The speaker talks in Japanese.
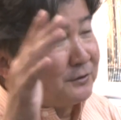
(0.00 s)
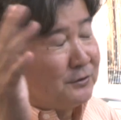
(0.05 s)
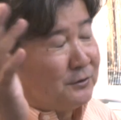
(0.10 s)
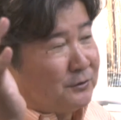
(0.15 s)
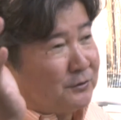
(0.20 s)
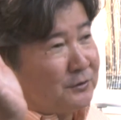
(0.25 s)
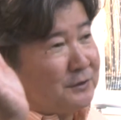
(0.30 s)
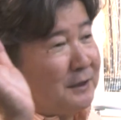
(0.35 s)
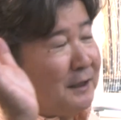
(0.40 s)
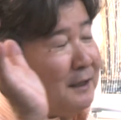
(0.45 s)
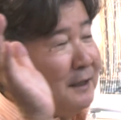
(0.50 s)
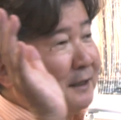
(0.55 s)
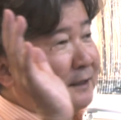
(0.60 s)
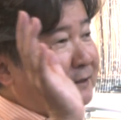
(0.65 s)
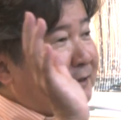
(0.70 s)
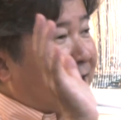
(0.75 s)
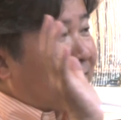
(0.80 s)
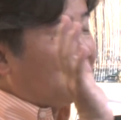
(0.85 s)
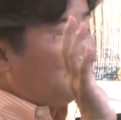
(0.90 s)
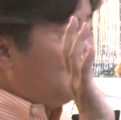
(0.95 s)
ずっとさ
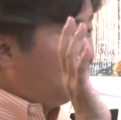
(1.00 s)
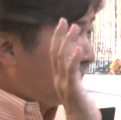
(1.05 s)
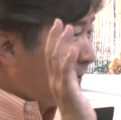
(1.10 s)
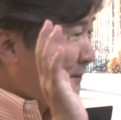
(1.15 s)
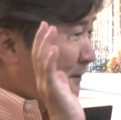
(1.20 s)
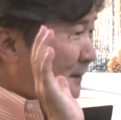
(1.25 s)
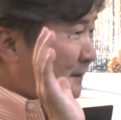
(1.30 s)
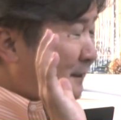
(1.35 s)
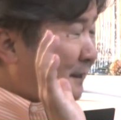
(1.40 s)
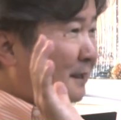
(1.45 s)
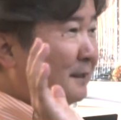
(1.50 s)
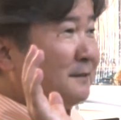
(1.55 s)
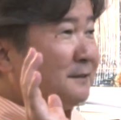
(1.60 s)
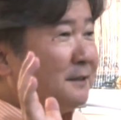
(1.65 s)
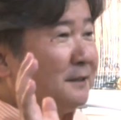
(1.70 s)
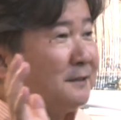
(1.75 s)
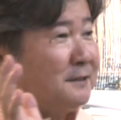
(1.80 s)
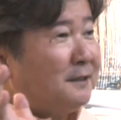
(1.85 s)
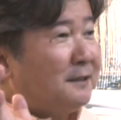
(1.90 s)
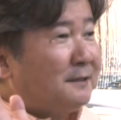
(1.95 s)
長年の間完
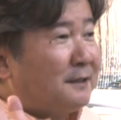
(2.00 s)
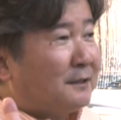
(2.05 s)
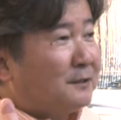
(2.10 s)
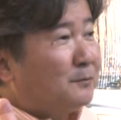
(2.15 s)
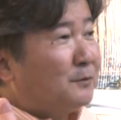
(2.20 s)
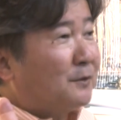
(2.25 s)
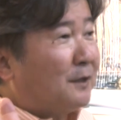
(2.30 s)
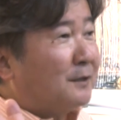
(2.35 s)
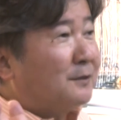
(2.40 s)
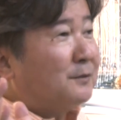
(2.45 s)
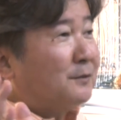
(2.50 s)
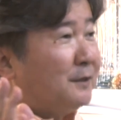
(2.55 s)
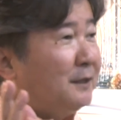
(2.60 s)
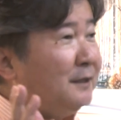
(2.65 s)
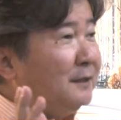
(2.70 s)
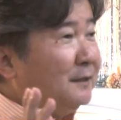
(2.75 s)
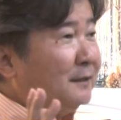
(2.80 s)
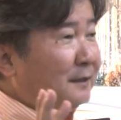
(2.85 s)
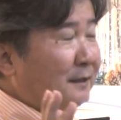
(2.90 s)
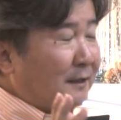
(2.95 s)
成しない建物あるよ
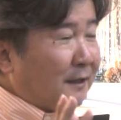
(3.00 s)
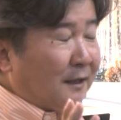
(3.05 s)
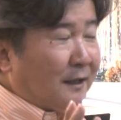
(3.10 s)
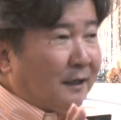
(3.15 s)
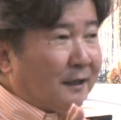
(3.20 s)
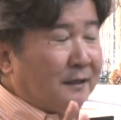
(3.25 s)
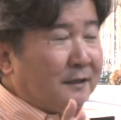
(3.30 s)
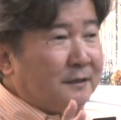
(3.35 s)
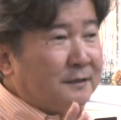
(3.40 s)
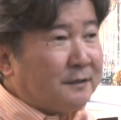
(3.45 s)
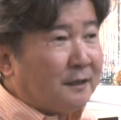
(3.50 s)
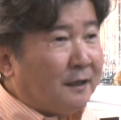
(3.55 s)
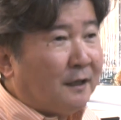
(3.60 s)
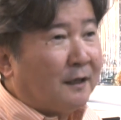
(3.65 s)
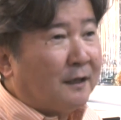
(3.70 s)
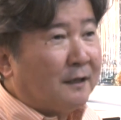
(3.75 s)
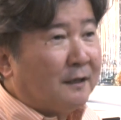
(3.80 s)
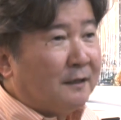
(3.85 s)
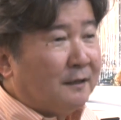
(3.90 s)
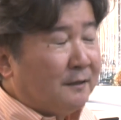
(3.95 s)
ねあれ
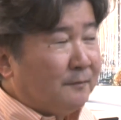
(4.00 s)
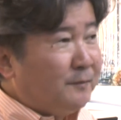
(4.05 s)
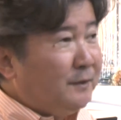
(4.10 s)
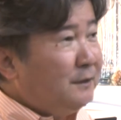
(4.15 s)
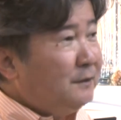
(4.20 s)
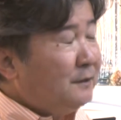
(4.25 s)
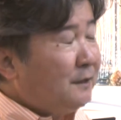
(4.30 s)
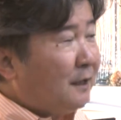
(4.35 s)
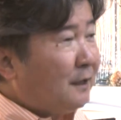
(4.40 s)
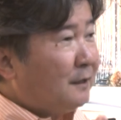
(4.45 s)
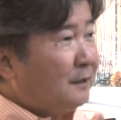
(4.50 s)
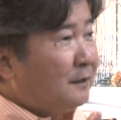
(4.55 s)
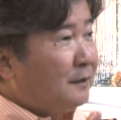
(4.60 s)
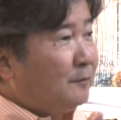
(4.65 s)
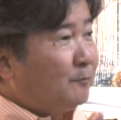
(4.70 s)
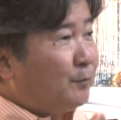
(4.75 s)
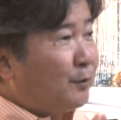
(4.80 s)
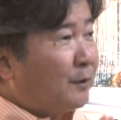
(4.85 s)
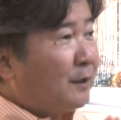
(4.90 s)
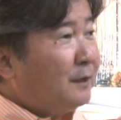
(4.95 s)
さみんな
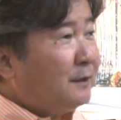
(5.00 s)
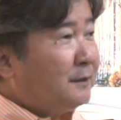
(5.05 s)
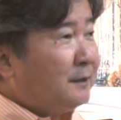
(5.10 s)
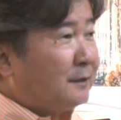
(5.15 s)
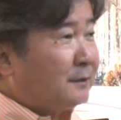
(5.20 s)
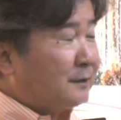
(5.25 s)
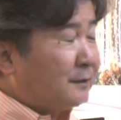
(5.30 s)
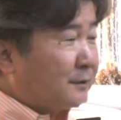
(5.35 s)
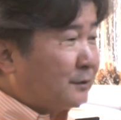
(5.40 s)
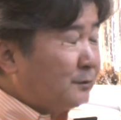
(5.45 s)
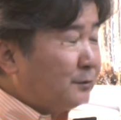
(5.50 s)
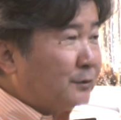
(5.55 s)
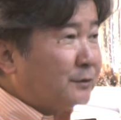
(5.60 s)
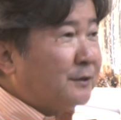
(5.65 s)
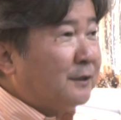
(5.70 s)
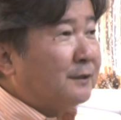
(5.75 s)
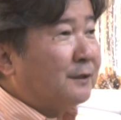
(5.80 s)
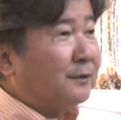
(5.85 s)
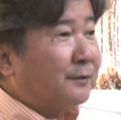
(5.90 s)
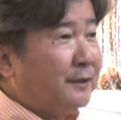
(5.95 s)
ボランティアで仕事
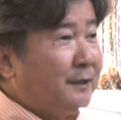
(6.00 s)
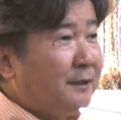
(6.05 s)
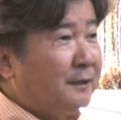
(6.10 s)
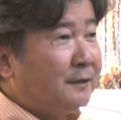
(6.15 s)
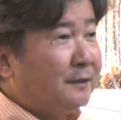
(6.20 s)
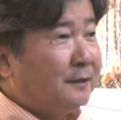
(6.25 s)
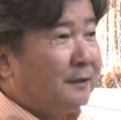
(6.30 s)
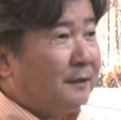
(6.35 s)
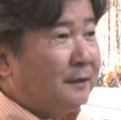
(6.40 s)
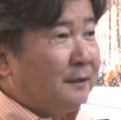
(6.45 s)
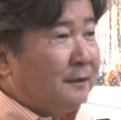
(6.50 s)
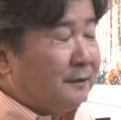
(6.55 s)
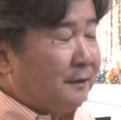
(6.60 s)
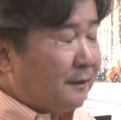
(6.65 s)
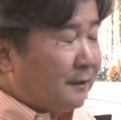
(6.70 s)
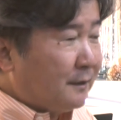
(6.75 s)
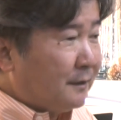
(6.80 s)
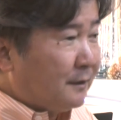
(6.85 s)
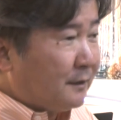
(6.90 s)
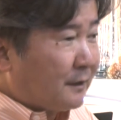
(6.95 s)
してんだよね
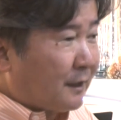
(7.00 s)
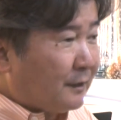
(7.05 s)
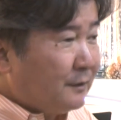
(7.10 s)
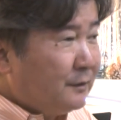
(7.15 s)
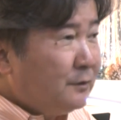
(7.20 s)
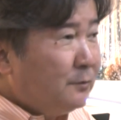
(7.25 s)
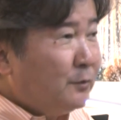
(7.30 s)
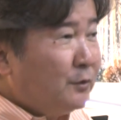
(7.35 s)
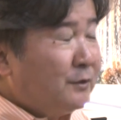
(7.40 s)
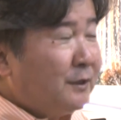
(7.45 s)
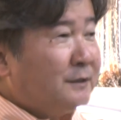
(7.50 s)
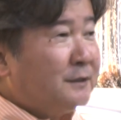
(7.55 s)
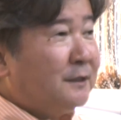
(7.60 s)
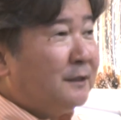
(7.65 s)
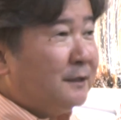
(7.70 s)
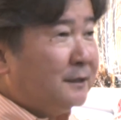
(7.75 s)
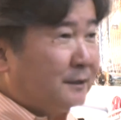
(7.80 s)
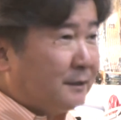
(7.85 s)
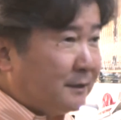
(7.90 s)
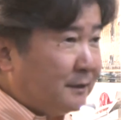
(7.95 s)
で金の問題じゃ
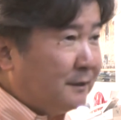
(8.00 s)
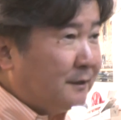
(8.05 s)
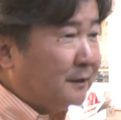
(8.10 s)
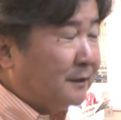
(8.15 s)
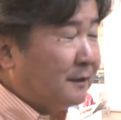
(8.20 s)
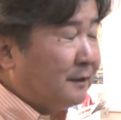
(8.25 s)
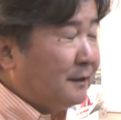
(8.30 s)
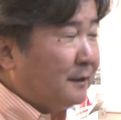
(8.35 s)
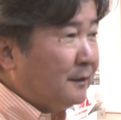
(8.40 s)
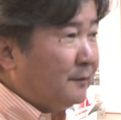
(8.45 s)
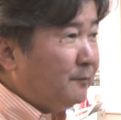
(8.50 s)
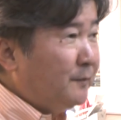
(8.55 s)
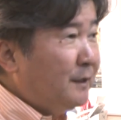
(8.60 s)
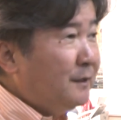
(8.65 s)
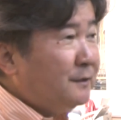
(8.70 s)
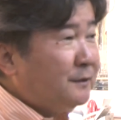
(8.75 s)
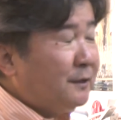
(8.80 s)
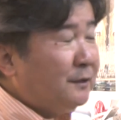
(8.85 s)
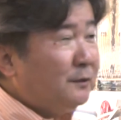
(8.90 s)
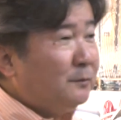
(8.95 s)
ないし
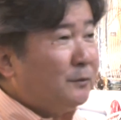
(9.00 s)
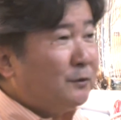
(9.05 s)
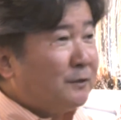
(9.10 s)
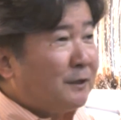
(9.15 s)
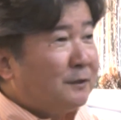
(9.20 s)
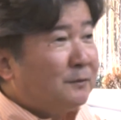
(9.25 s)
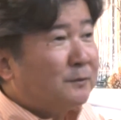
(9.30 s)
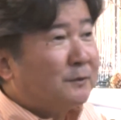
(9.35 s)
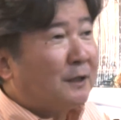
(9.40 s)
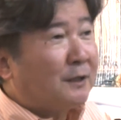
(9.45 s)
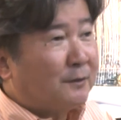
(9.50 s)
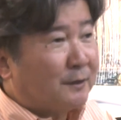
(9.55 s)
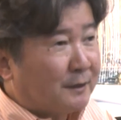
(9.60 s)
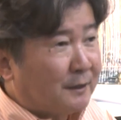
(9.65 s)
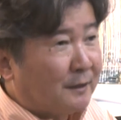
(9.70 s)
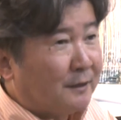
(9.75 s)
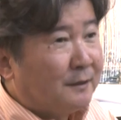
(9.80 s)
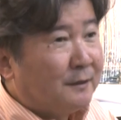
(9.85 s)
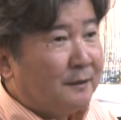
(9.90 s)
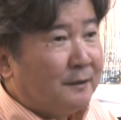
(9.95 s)
名声の問題でもないわ
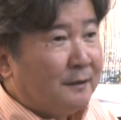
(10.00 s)
け